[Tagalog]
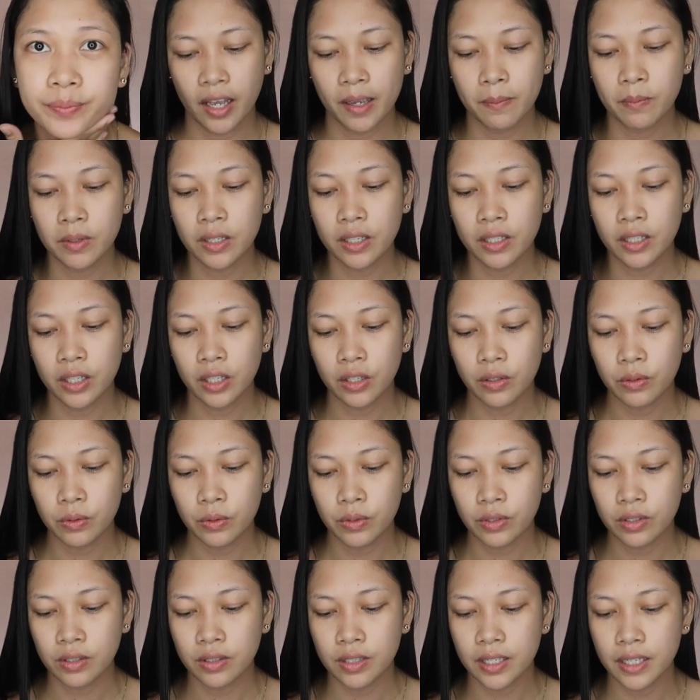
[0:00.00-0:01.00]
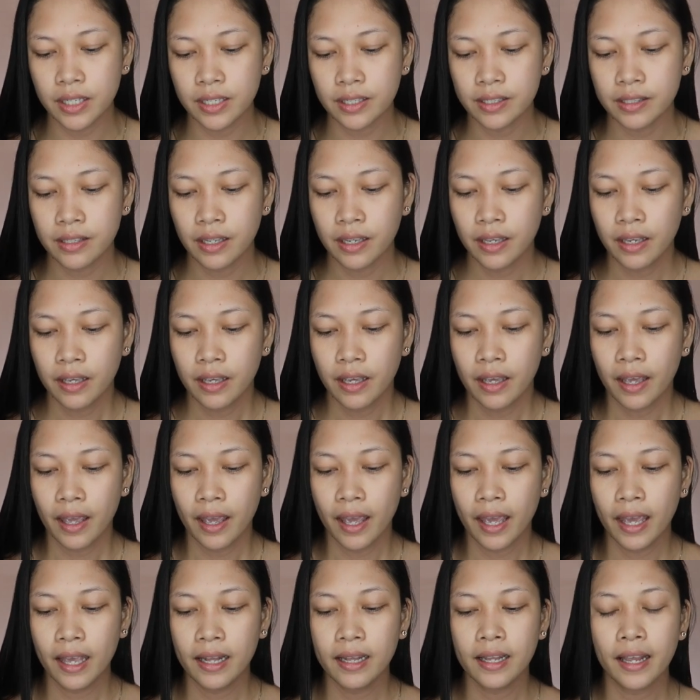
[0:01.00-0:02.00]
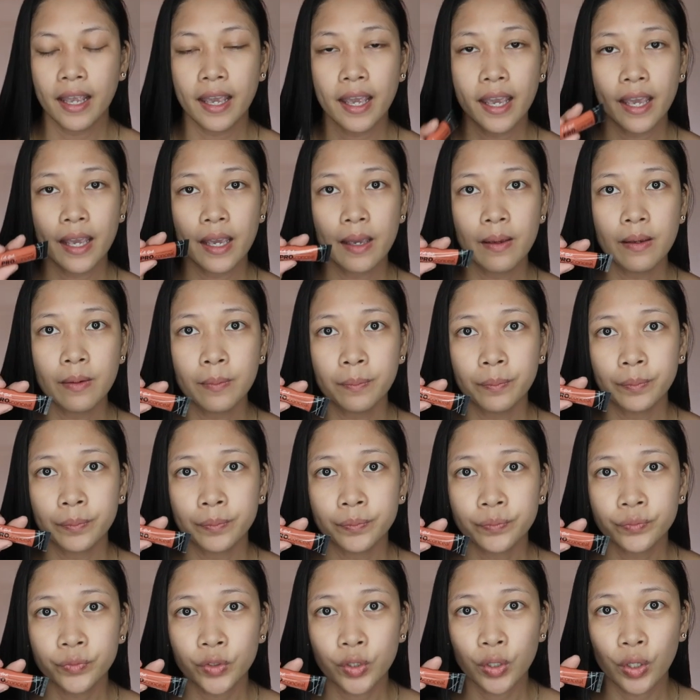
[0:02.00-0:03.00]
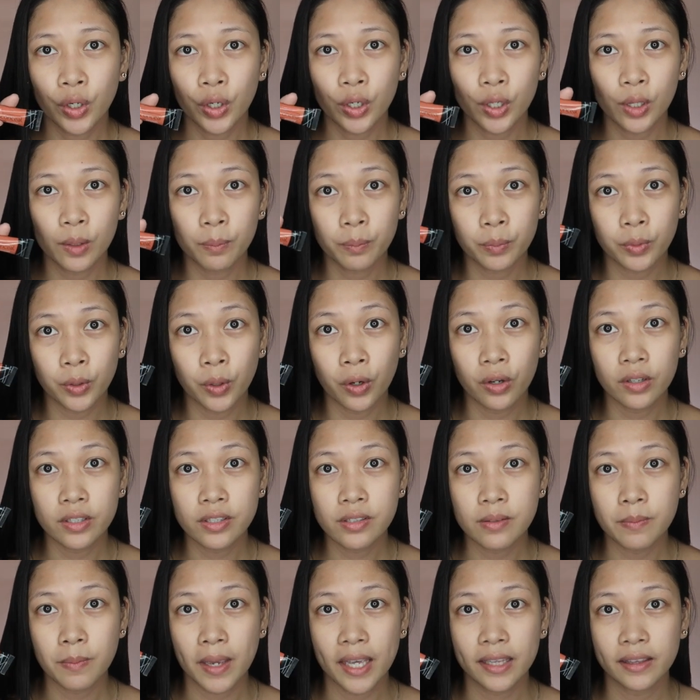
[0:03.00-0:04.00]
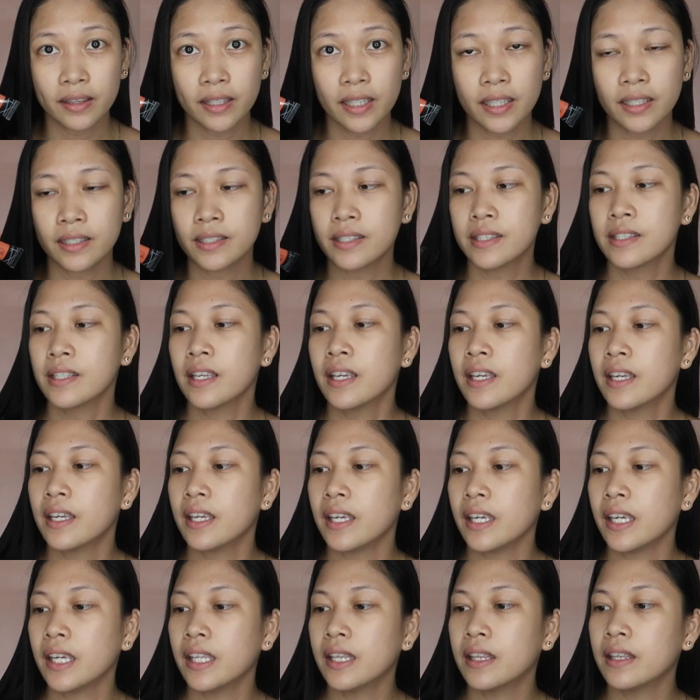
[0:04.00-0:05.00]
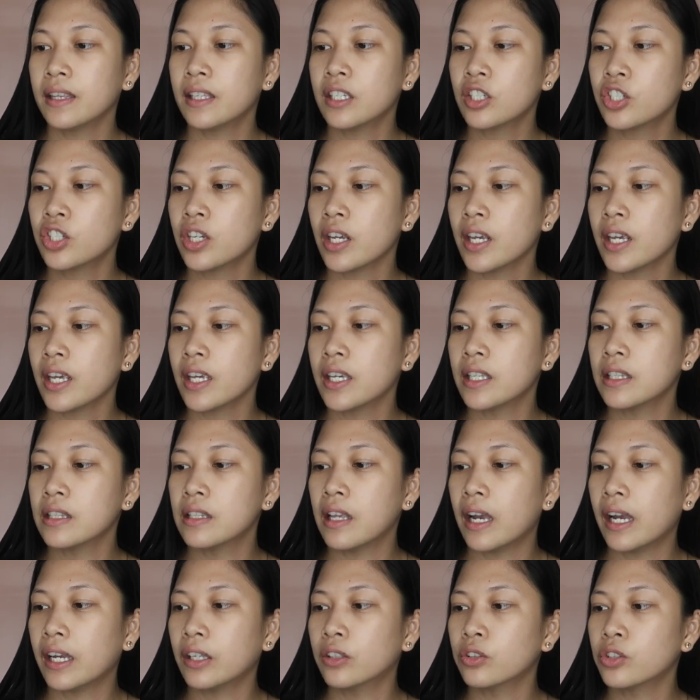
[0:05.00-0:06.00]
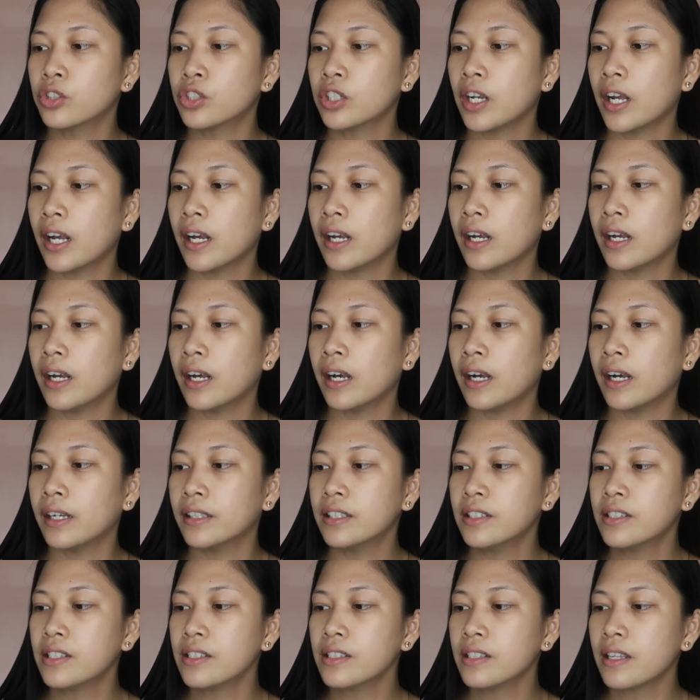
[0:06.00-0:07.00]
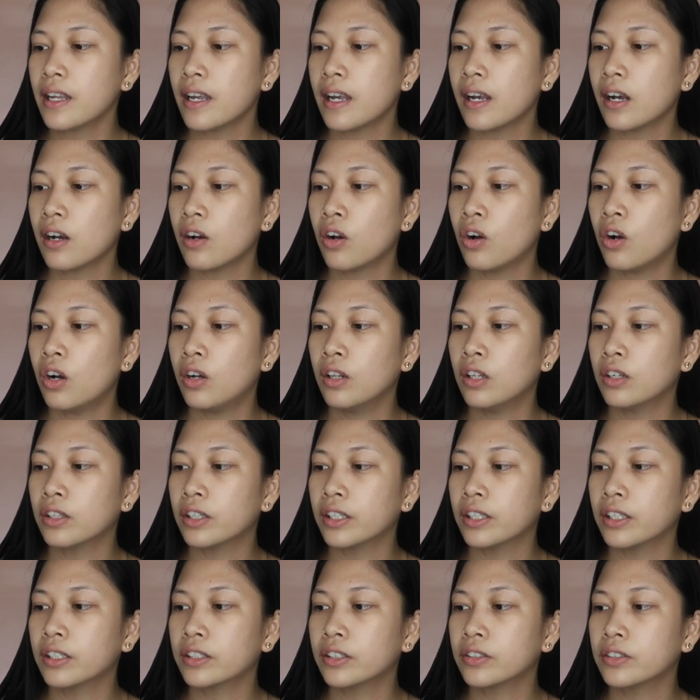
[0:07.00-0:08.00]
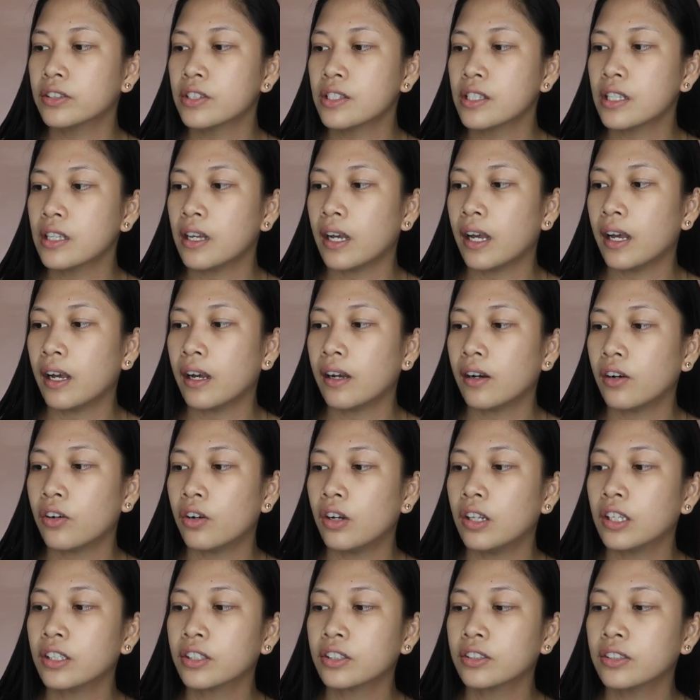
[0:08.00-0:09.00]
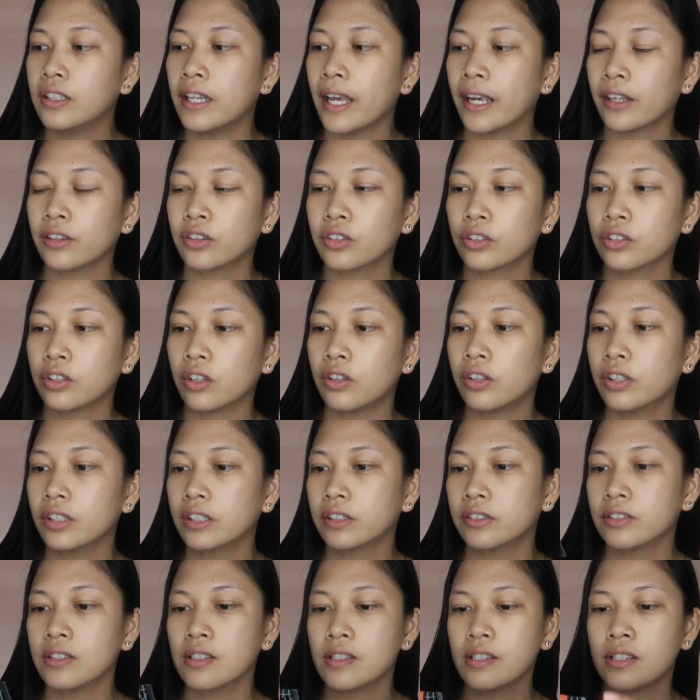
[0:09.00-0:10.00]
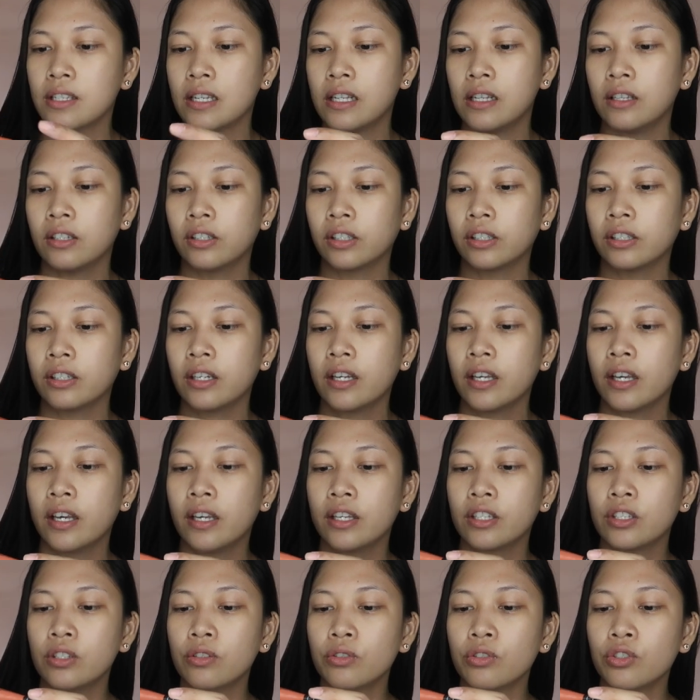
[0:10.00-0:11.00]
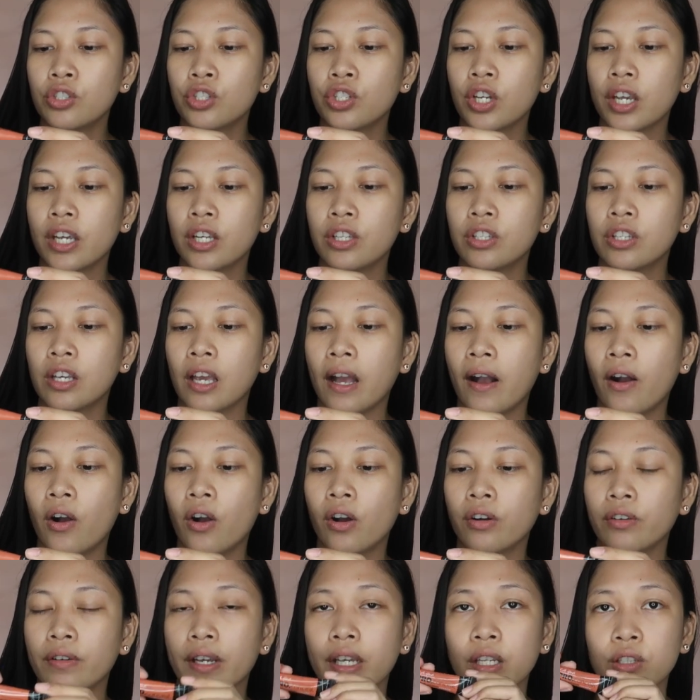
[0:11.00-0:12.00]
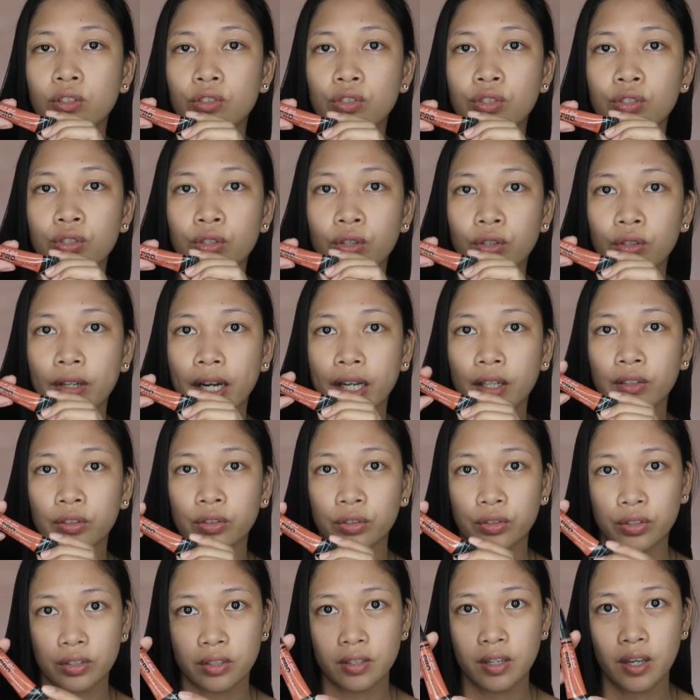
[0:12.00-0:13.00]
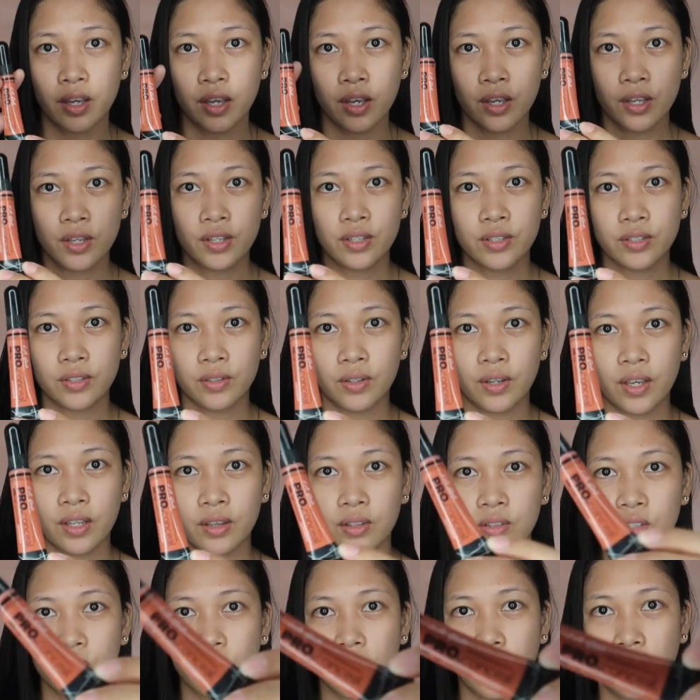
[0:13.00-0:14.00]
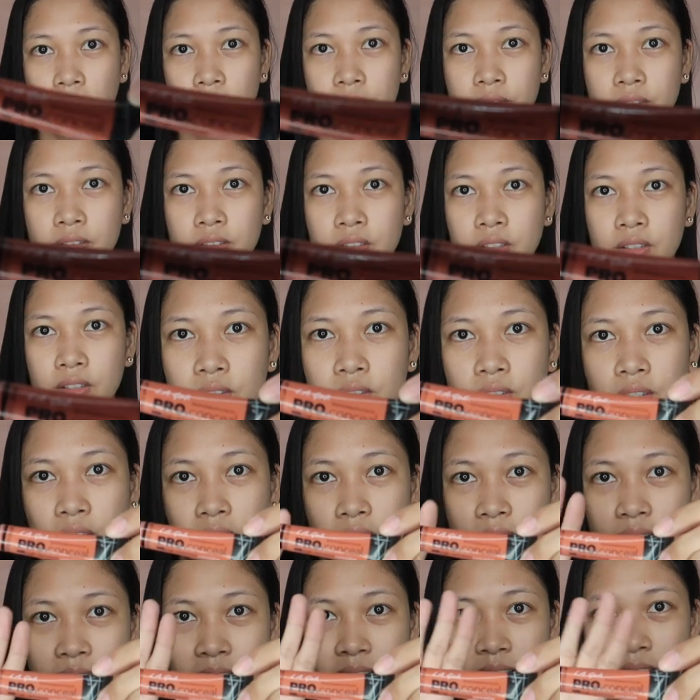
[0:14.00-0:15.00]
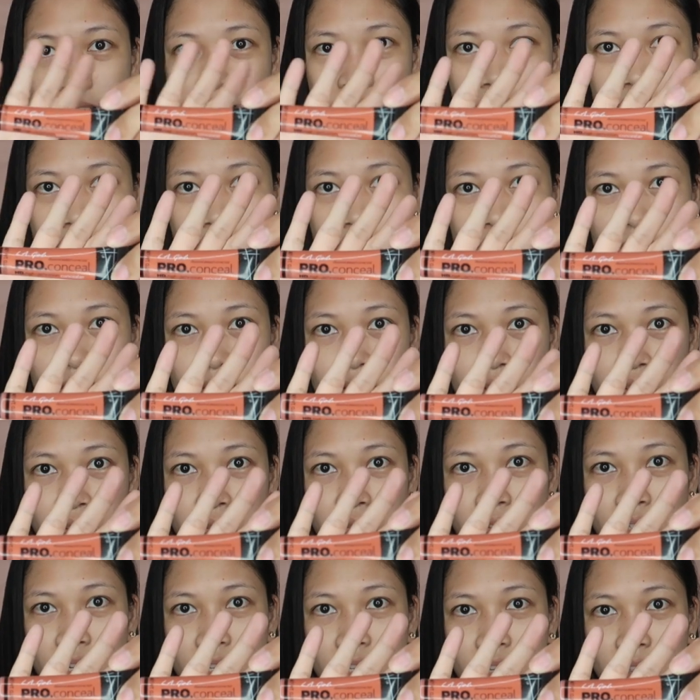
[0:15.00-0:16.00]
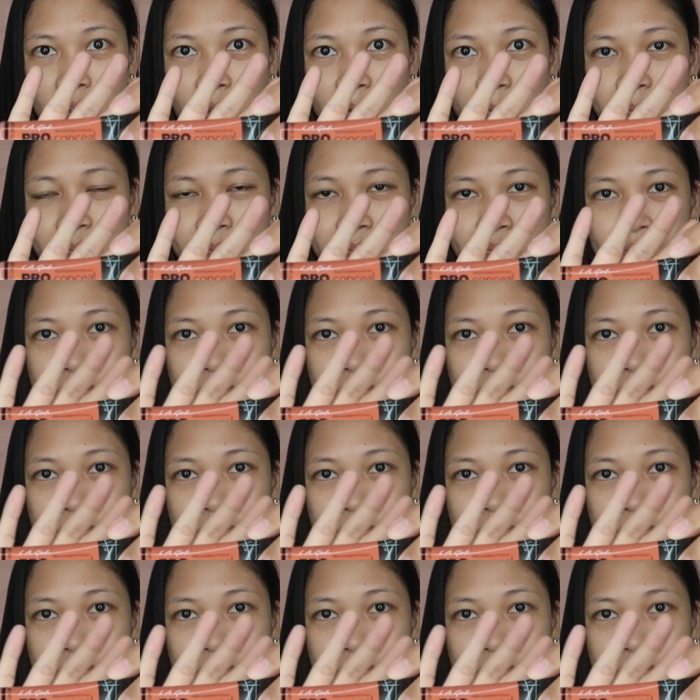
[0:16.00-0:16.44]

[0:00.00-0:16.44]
I'm gonna use this LA Girl Pro Cosmetics in the shade, ano siya, uh, this is a color, uh, color collector or concealer yung shade niya, orange corrector. So, ito siya. Ay, yung itsura niya.